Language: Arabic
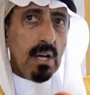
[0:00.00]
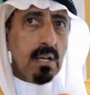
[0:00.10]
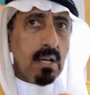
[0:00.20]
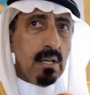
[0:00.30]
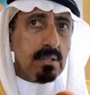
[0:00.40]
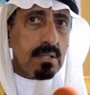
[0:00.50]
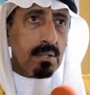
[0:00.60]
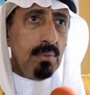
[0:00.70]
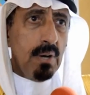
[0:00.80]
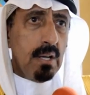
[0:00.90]
حقيقه
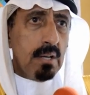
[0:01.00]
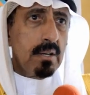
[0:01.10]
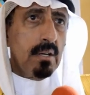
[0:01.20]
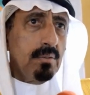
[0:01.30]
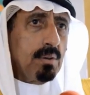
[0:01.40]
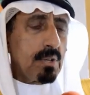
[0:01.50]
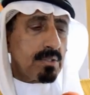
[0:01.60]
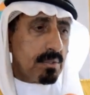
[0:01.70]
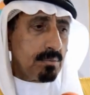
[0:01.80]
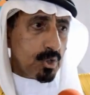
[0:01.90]
الاستثمار في
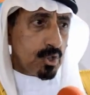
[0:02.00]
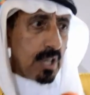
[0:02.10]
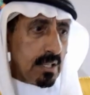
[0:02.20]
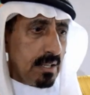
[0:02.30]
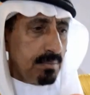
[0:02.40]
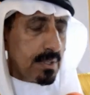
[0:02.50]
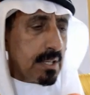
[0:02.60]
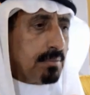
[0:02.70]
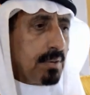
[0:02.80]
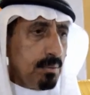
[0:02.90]
مصر مستهدف
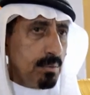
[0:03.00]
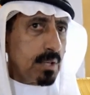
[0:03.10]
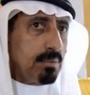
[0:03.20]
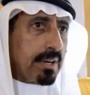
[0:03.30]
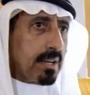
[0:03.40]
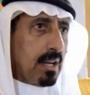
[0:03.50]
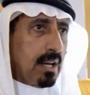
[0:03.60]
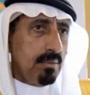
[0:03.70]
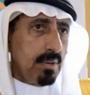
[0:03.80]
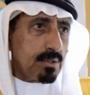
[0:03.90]
من قبل من قبل رجال
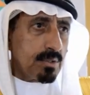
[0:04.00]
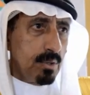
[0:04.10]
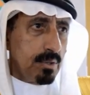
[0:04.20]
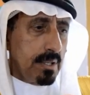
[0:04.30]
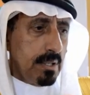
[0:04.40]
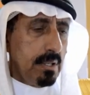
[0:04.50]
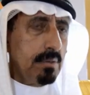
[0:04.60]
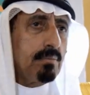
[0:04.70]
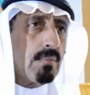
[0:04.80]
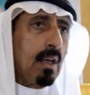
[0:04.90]
الاعمال
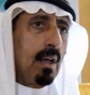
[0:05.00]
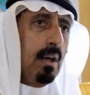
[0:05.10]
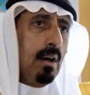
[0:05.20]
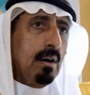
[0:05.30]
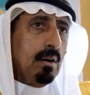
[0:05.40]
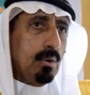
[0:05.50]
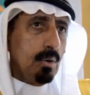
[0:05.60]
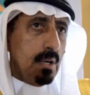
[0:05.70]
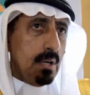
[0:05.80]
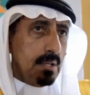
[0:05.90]
السعوديين
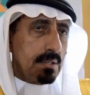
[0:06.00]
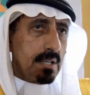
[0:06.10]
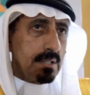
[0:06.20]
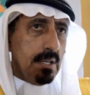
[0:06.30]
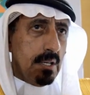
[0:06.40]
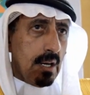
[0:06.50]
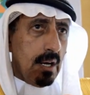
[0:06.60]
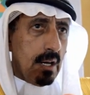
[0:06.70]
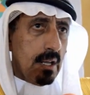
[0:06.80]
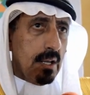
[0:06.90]
وشجعنا
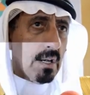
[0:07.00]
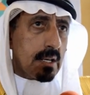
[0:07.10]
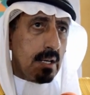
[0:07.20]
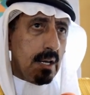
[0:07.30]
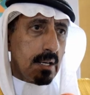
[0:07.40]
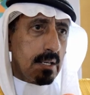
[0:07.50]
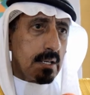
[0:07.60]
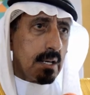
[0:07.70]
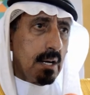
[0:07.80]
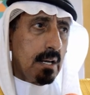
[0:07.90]
على ذلك
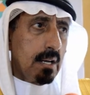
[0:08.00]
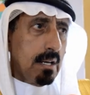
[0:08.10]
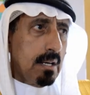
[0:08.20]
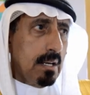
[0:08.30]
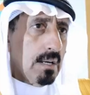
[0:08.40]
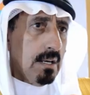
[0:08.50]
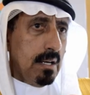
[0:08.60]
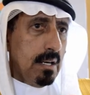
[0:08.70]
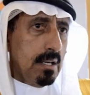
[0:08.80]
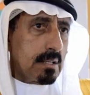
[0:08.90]
الحقيقه
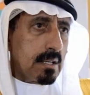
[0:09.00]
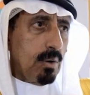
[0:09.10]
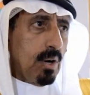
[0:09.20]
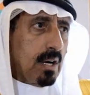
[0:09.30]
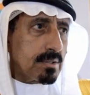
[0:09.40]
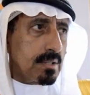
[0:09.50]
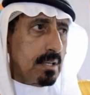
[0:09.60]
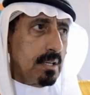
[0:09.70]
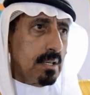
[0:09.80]
التواصل